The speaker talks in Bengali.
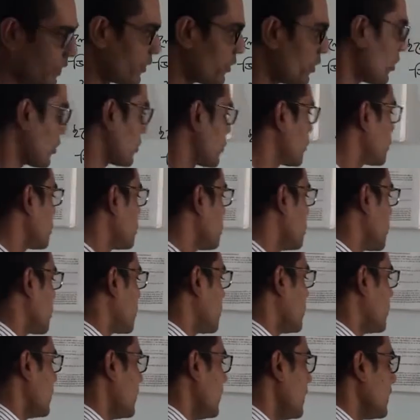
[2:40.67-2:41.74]
রেডক্স
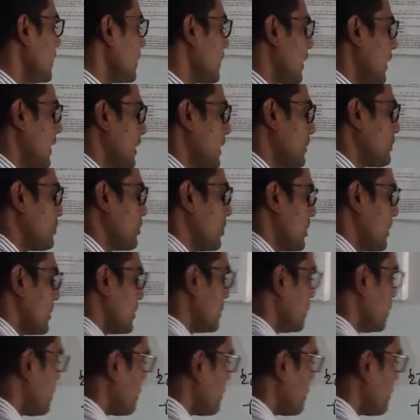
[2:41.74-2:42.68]
বিক্রিয়া কাকে বলে